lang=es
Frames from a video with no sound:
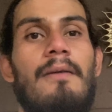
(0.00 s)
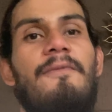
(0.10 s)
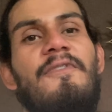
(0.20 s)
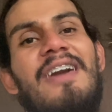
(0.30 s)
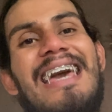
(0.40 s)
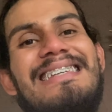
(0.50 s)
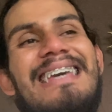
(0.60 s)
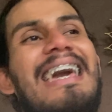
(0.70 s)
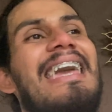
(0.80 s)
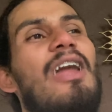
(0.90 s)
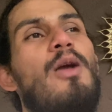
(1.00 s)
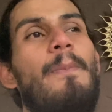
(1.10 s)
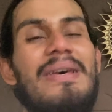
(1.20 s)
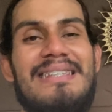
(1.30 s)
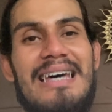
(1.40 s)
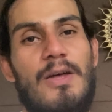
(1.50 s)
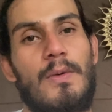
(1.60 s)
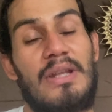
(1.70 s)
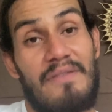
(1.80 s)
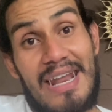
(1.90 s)
Fíjense que ya lo he
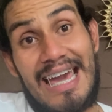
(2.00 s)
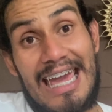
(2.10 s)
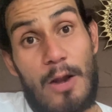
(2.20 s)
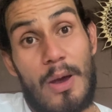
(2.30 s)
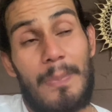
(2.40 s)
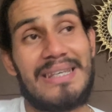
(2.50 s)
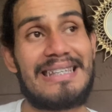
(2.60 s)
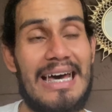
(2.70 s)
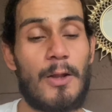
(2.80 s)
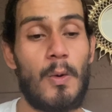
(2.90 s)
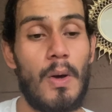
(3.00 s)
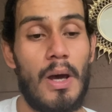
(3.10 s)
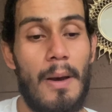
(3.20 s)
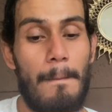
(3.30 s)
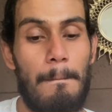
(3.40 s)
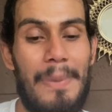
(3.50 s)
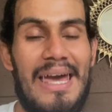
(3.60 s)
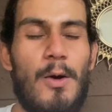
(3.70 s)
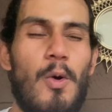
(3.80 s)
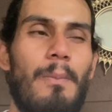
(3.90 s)
pensado, de veras que lo he pensado,
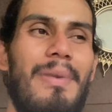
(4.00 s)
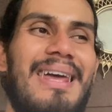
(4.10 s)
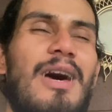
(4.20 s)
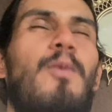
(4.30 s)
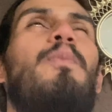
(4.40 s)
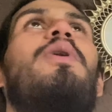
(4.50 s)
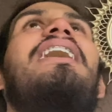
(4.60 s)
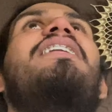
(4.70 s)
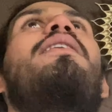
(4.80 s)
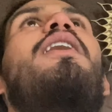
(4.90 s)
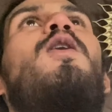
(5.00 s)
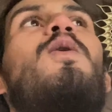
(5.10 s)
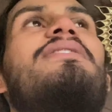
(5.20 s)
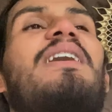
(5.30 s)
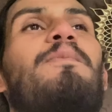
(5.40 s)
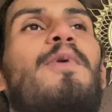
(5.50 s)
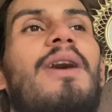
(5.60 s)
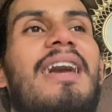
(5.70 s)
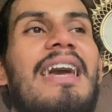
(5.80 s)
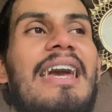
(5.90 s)
pero me da un poquito de cosa
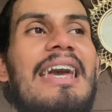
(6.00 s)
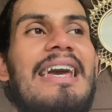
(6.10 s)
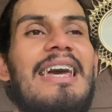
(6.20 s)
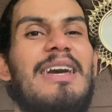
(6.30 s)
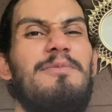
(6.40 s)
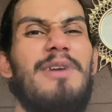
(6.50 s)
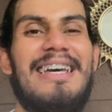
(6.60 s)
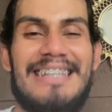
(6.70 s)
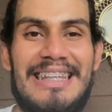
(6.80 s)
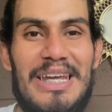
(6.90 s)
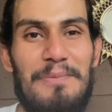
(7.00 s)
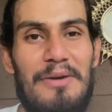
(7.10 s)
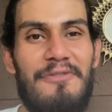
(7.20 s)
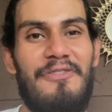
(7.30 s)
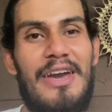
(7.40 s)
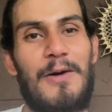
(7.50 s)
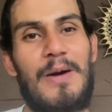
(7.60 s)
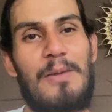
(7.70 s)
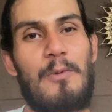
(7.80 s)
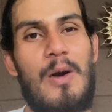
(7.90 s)
porque voy a sentir bien feo
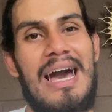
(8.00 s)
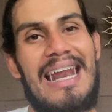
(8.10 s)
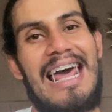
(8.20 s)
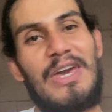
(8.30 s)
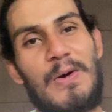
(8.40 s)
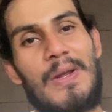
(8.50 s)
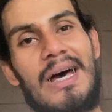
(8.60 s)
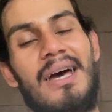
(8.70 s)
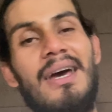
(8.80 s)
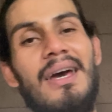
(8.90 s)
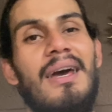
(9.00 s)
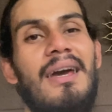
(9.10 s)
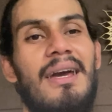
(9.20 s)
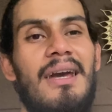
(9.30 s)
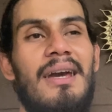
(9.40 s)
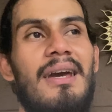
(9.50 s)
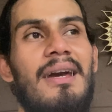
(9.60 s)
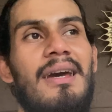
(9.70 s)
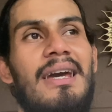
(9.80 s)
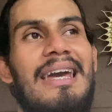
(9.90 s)
el buscar la ayuda
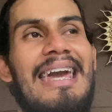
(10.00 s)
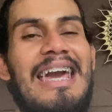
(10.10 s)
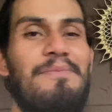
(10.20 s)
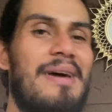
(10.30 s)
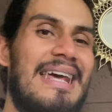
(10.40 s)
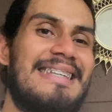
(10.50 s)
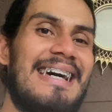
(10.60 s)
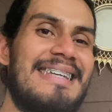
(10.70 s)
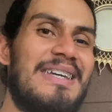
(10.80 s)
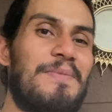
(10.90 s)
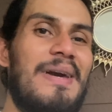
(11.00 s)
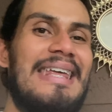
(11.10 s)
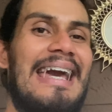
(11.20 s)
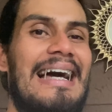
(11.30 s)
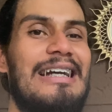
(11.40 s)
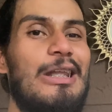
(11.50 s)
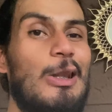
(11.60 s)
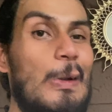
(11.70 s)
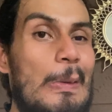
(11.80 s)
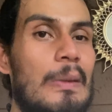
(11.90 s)
eh, y que me rechacen, me
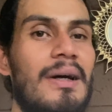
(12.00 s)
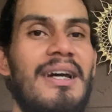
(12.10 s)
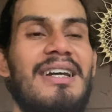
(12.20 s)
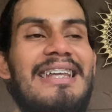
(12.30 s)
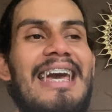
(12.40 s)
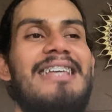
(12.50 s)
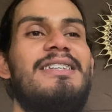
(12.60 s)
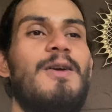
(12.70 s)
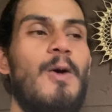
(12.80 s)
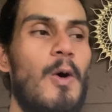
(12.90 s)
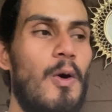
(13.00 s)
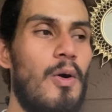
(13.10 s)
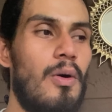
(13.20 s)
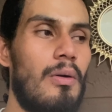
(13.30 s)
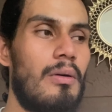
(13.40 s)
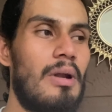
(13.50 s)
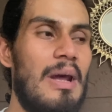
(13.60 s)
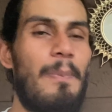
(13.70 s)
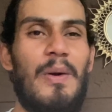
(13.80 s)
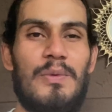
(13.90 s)
digan no. De hecho,
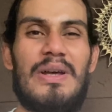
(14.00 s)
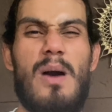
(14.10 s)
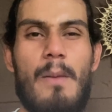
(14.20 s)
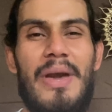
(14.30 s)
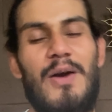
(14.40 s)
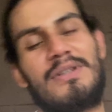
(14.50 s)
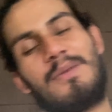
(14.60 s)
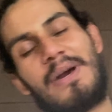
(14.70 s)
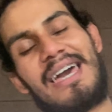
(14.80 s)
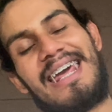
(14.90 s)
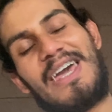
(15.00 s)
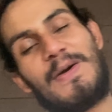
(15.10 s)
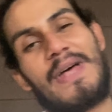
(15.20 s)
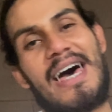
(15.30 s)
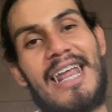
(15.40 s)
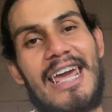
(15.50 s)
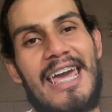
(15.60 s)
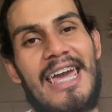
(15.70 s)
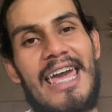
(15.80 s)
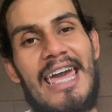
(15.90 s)
le pregunté a un amigo si me quería ayudar
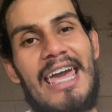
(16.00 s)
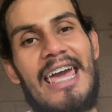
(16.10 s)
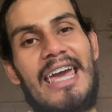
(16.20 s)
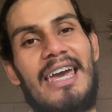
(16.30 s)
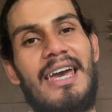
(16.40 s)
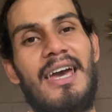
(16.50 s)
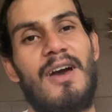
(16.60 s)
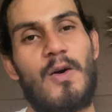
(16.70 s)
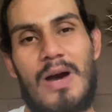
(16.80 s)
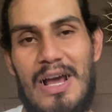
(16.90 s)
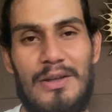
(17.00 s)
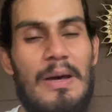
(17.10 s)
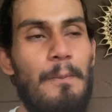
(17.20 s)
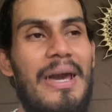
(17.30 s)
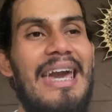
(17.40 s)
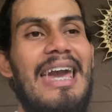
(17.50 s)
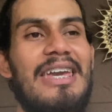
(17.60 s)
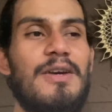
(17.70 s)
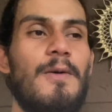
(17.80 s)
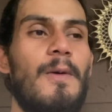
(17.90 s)
eh, con algo tan pequeño